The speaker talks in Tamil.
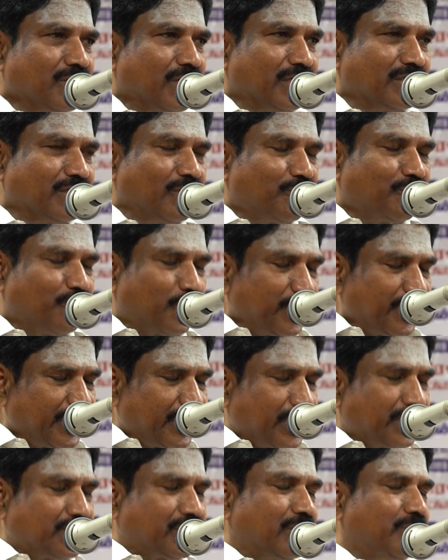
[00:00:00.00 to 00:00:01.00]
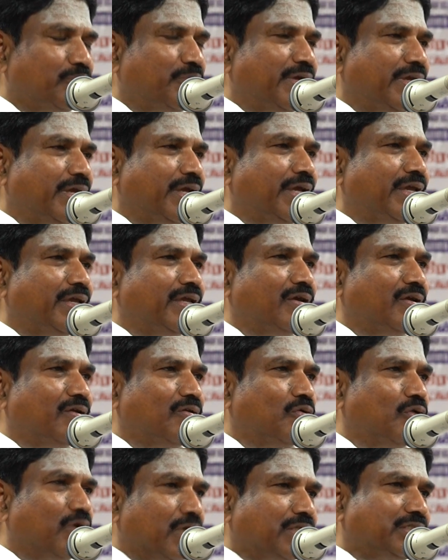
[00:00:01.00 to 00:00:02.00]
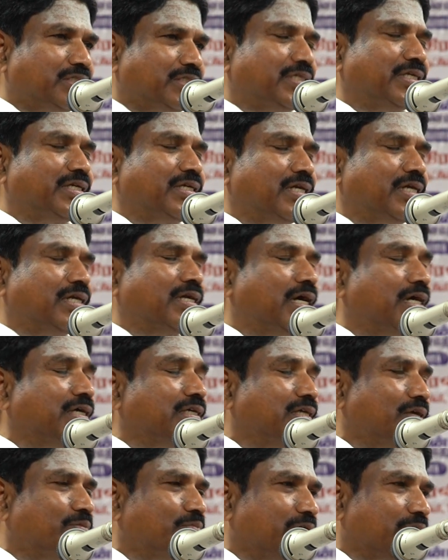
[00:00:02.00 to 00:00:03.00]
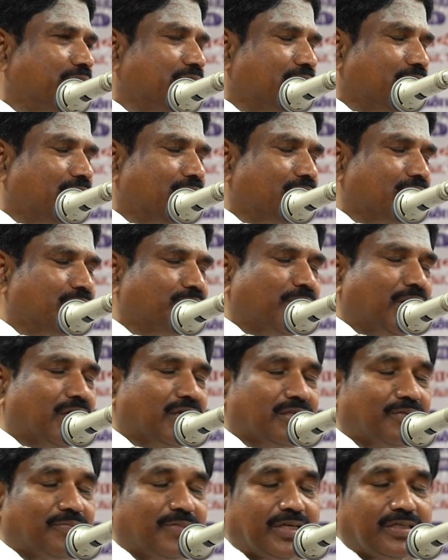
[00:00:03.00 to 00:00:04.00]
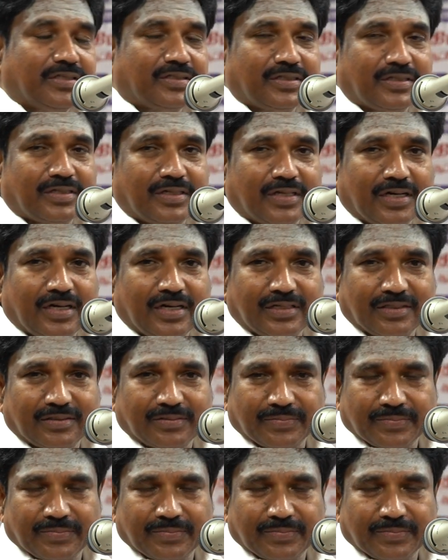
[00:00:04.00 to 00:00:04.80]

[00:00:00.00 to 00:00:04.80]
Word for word: அந்த புனித தன்மையை உணர்த்துகின்ற நாடு நம்முடைய நாடு பாரத மணி திருநாடு